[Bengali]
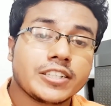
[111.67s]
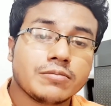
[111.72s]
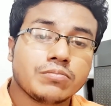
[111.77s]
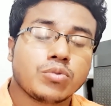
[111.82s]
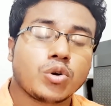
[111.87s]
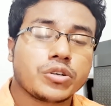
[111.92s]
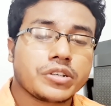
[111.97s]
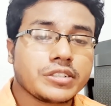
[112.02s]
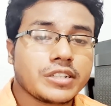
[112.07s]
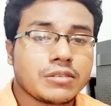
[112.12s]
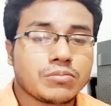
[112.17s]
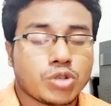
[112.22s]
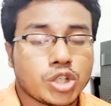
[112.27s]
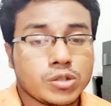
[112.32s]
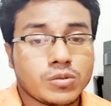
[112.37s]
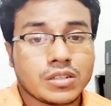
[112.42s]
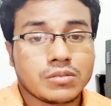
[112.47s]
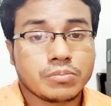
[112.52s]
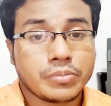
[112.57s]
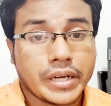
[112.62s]
রিয়েক্টিভ
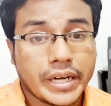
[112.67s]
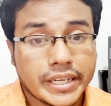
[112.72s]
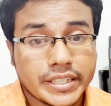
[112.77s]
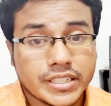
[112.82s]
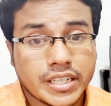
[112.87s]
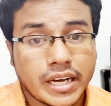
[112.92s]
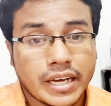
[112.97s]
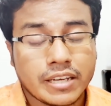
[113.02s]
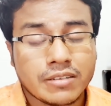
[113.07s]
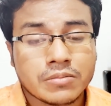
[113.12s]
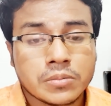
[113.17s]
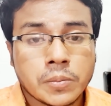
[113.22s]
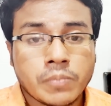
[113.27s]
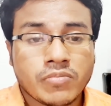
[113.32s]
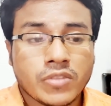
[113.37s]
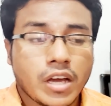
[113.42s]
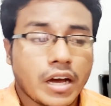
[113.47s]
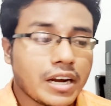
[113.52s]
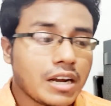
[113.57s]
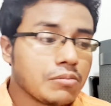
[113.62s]
প্রোটিনের পরিমাণ বেড়ে যায়
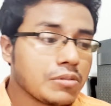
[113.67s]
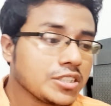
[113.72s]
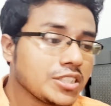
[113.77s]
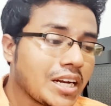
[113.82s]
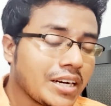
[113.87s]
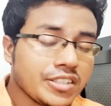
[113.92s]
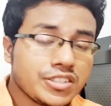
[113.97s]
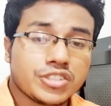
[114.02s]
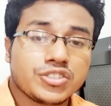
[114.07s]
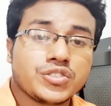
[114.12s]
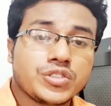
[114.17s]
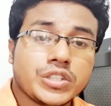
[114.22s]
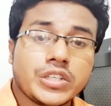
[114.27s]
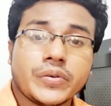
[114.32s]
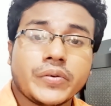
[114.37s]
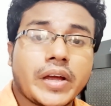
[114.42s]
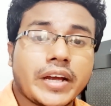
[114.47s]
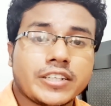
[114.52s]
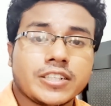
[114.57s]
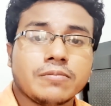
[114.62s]
আর আমরা জানি যে
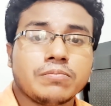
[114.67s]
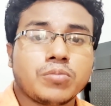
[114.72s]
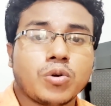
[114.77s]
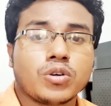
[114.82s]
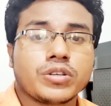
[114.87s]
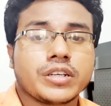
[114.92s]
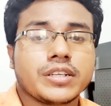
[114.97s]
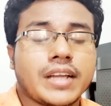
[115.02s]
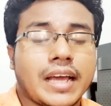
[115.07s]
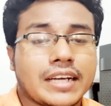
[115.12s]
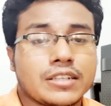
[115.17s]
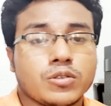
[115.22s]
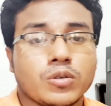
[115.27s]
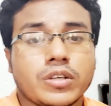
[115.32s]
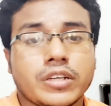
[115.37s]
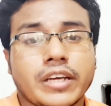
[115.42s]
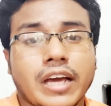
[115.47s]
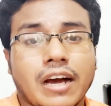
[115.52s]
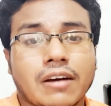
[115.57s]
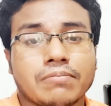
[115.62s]
সি রিয়েক্টিভ প্রোটিন
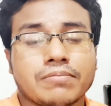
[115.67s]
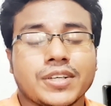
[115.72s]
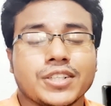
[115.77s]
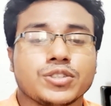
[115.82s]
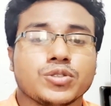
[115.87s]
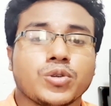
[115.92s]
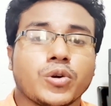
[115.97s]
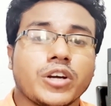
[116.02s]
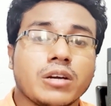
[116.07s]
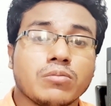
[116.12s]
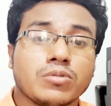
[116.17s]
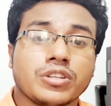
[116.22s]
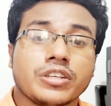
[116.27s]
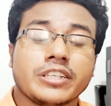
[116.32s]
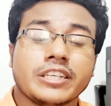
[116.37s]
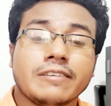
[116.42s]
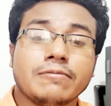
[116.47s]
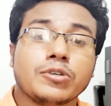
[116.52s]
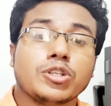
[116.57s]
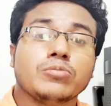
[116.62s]
অ্যাকচুয়ালি আপনার শরীরের
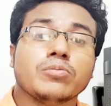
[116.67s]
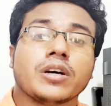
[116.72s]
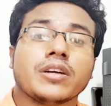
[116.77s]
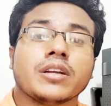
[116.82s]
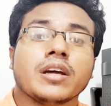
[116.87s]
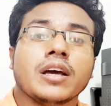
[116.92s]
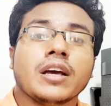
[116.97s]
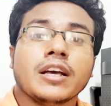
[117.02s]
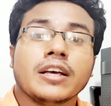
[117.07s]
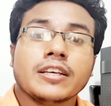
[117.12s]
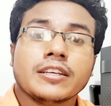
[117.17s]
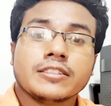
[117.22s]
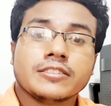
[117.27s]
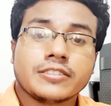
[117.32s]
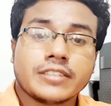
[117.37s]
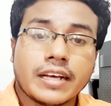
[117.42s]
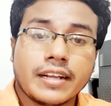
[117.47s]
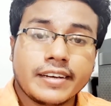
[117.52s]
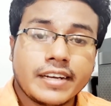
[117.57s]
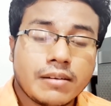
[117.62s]
মধ্যে কী পরিমাণ
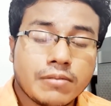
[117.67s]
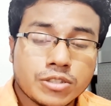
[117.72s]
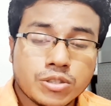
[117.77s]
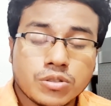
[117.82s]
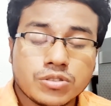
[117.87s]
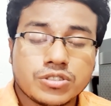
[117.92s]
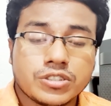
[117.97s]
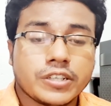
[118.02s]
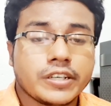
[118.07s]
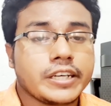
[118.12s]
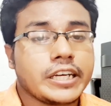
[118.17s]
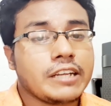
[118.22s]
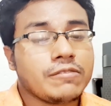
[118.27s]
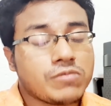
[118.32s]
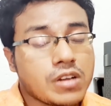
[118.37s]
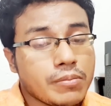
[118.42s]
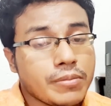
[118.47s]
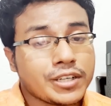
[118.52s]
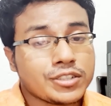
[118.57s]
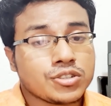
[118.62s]
সেল ড্যামেজ হচ্ছে
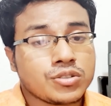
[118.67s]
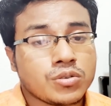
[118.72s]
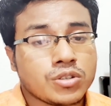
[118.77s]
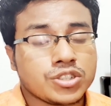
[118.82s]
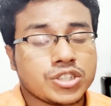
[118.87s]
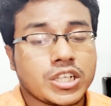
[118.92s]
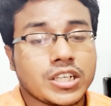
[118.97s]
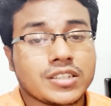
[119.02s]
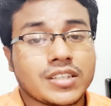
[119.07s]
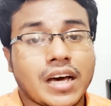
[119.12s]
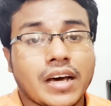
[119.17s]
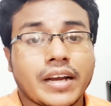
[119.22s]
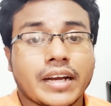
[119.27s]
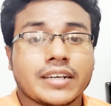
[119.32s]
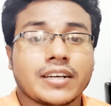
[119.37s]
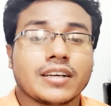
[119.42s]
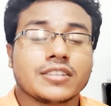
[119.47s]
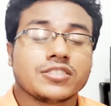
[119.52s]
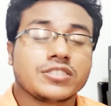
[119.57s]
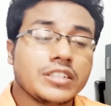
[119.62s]
ইনফ্লামেশন হচ্ছে
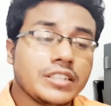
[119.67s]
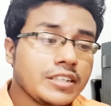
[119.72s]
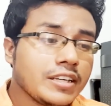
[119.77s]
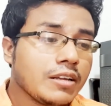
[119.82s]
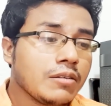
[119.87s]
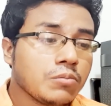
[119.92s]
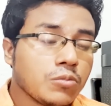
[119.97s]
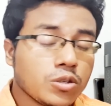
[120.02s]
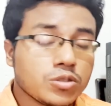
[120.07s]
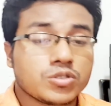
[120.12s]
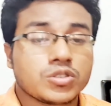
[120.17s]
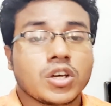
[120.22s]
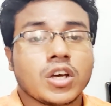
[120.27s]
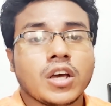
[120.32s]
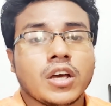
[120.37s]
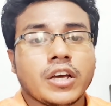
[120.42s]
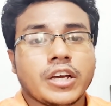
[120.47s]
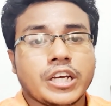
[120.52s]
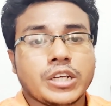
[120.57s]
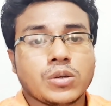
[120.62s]
তার একটা সিঙ্গেল
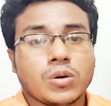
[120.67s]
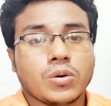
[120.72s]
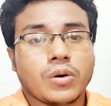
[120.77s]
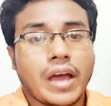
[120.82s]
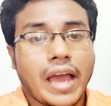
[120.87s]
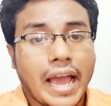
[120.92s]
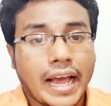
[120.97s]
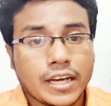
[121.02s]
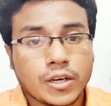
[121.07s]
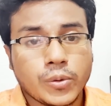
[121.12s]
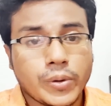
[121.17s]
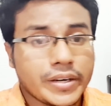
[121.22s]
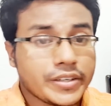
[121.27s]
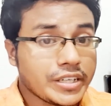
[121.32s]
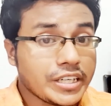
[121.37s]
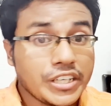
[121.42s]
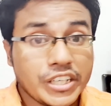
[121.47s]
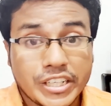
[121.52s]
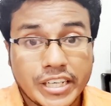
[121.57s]
মোস্ট ইউনো অ্যাকুরেট